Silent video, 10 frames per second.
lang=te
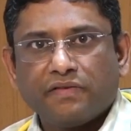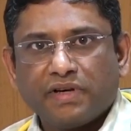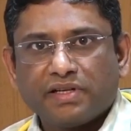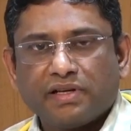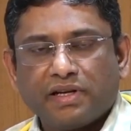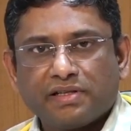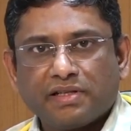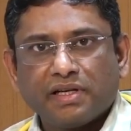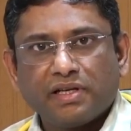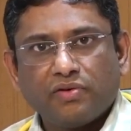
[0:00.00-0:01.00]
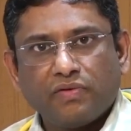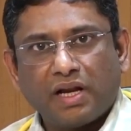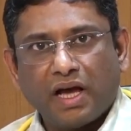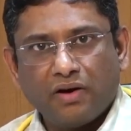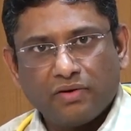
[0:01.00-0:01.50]
ఇన్ఫెక్షన్ వస్తే యూ
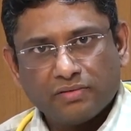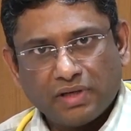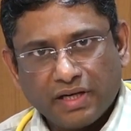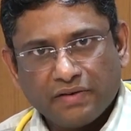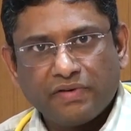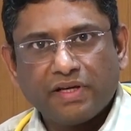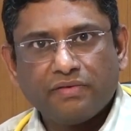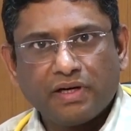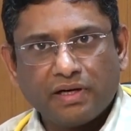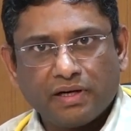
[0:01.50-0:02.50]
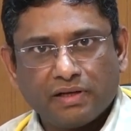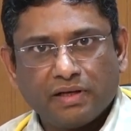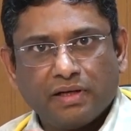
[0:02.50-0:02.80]
విల్ హ్యావ్ అంటే ఫీవర్